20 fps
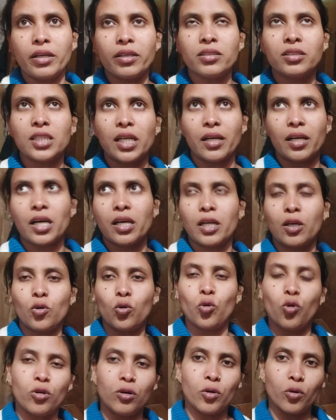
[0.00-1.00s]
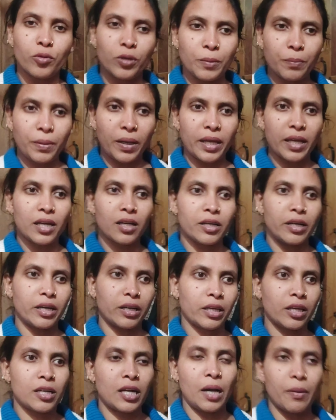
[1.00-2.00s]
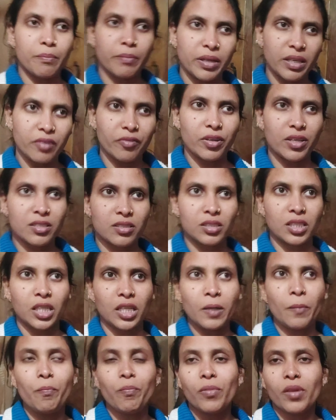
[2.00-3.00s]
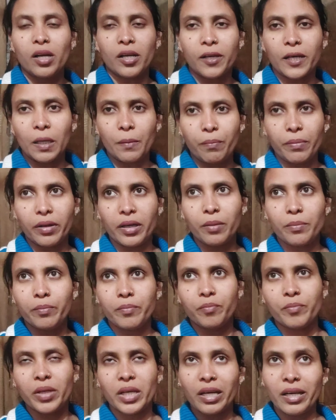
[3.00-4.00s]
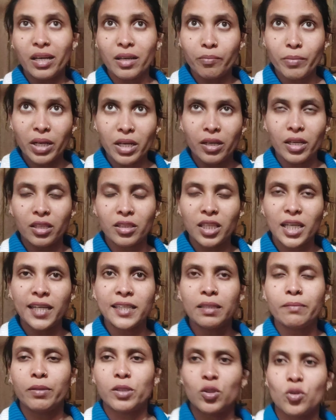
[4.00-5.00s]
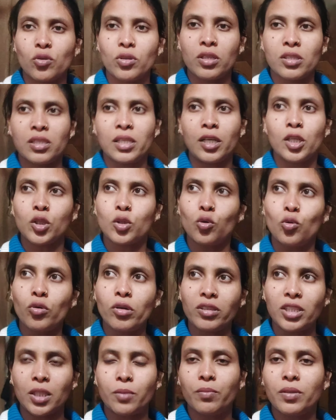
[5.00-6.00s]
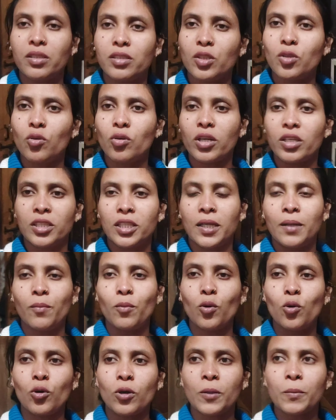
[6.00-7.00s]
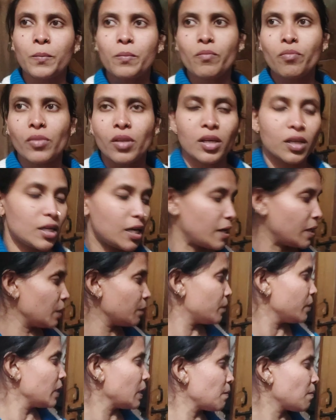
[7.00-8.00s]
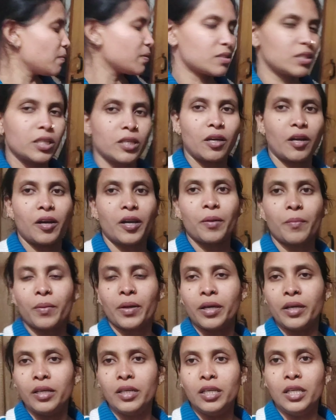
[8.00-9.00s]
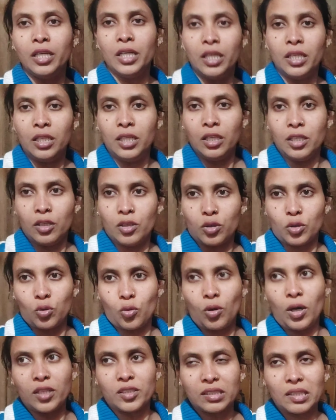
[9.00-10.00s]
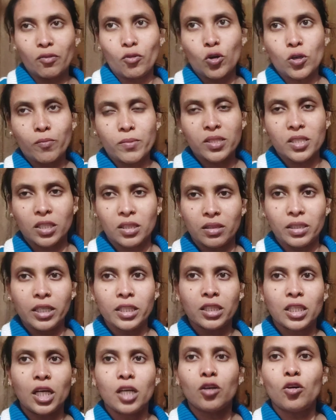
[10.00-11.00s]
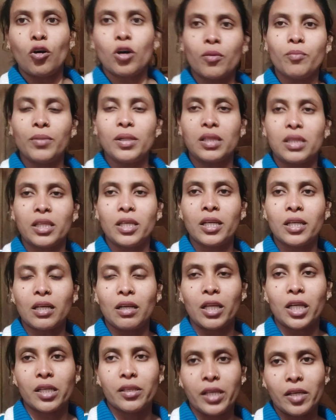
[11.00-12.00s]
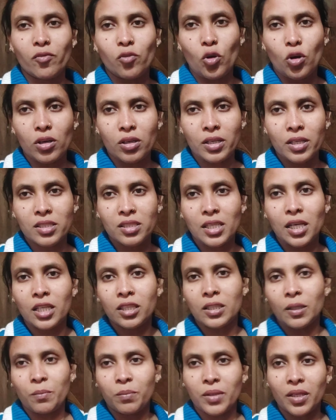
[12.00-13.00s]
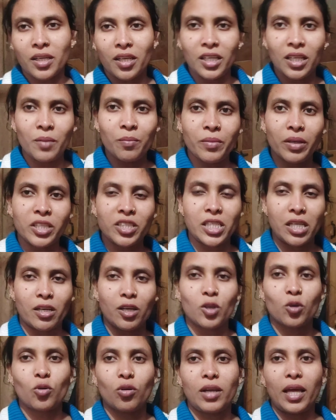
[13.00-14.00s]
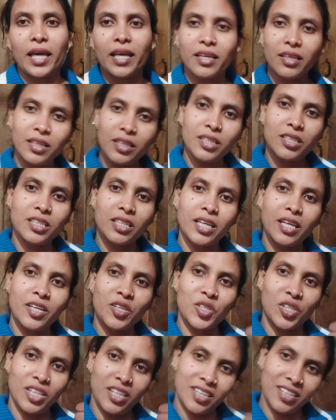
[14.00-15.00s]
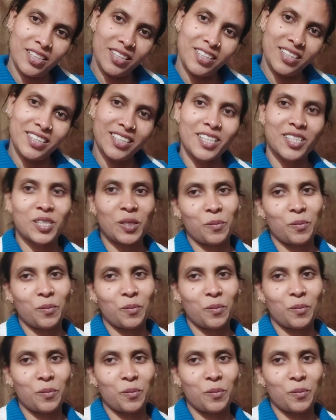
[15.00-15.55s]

कहीं जाना आना हो, हो नहीं पाया घर के काम में ही व्यस्त थे घर पे मेरी मेरी नंद आई थी बच्चों के साथ तो उनके साथ बिजी हो गए थे हम लोग खाने पीने में मस्ती करने में तो आज का व्लॉग बस इतना ही था और मिलते हैं कल एक नए व्लॉग के साथ तब तक के लिए मेरे चैनल को लाइक कीजिए शेयर कीजिए